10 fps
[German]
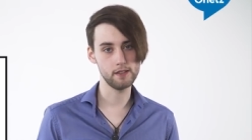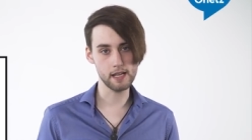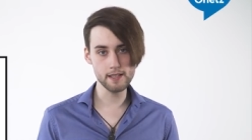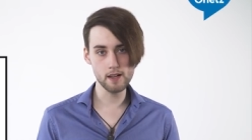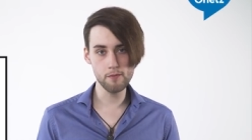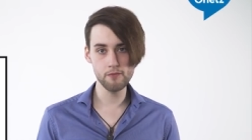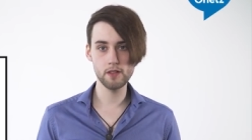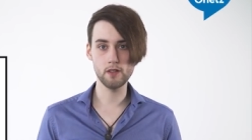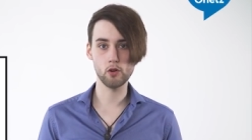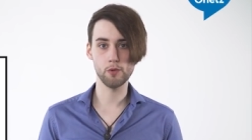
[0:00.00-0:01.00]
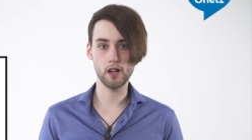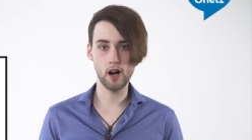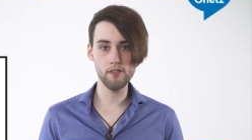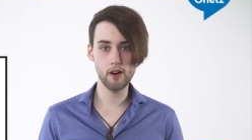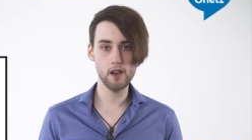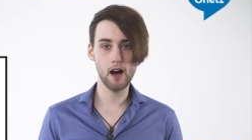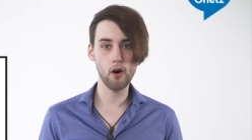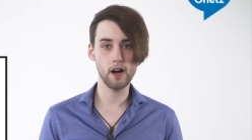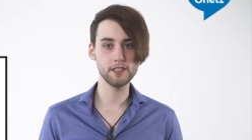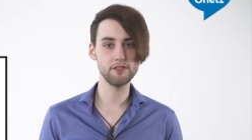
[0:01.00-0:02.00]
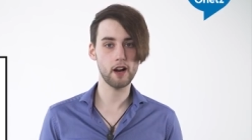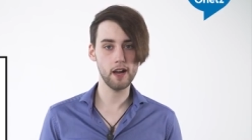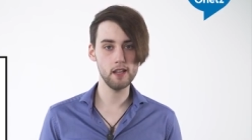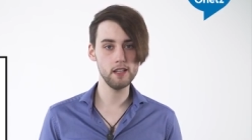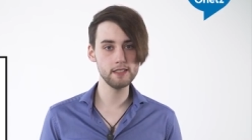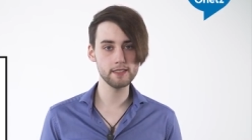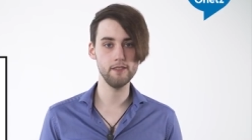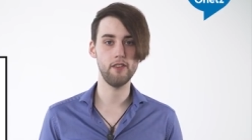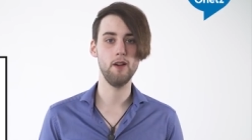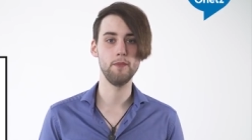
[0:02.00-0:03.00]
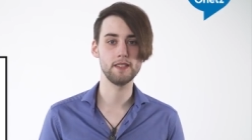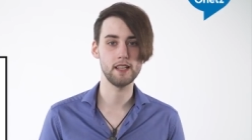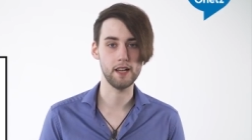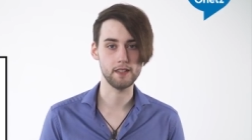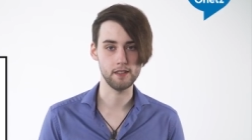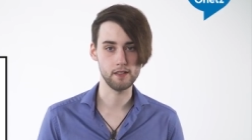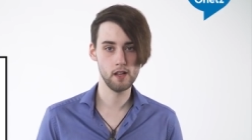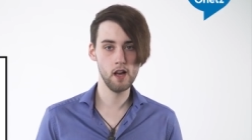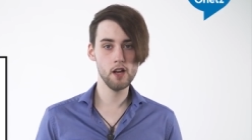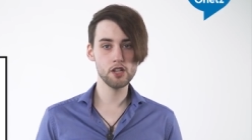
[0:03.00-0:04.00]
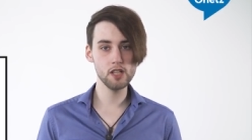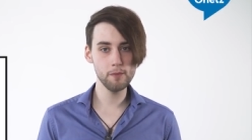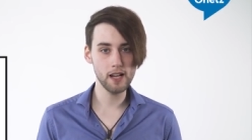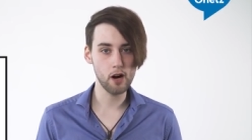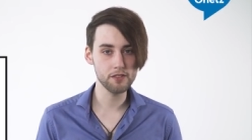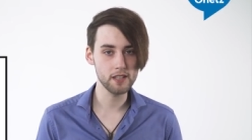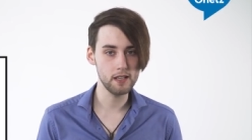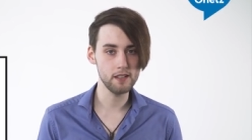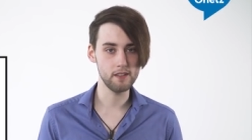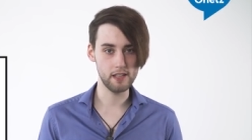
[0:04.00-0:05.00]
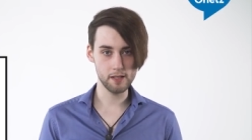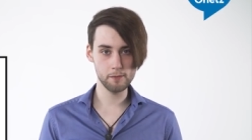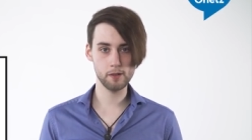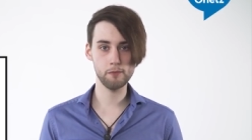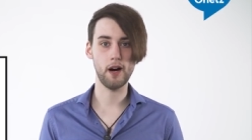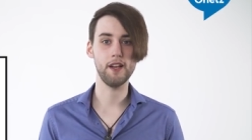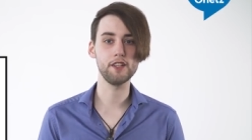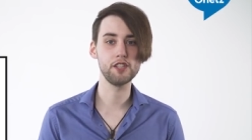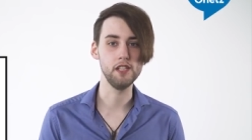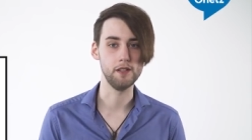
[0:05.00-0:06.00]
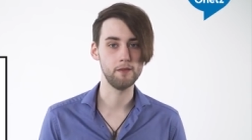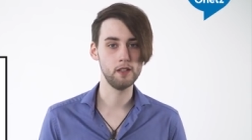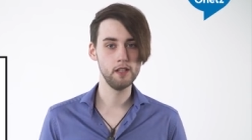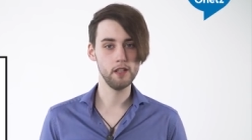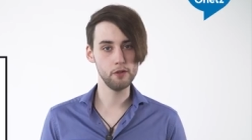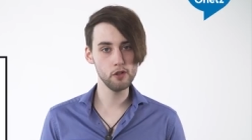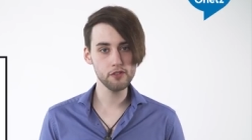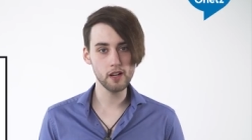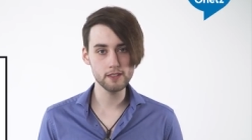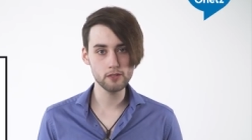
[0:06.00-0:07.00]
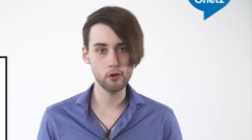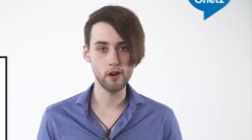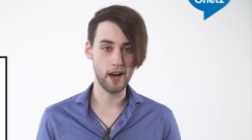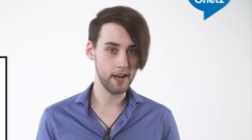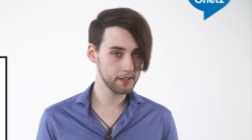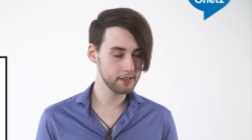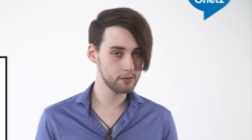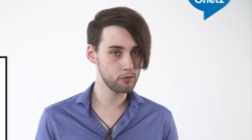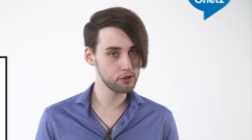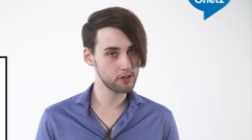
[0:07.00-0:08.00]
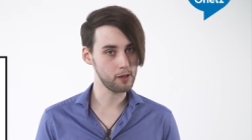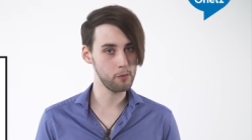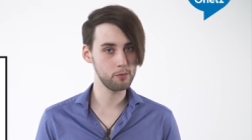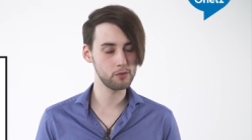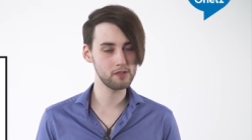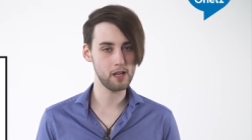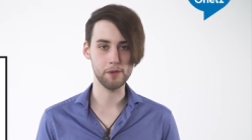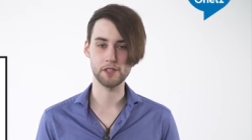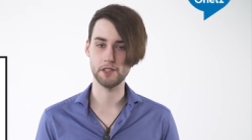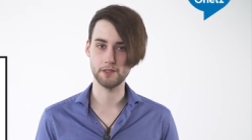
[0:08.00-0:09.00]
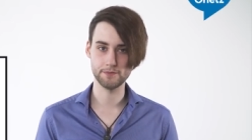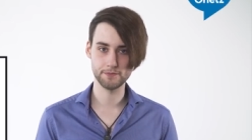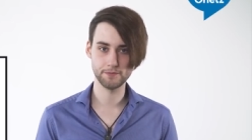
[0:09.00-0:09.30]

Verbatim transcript: Deshalb wird die Kommunalwahl auch als freie Listenwahl bezeichnet. Stimmen aufteilen nennt man Panaschieren. Ihr dürft also euer eigenes Wunschgremium zusammenstellen.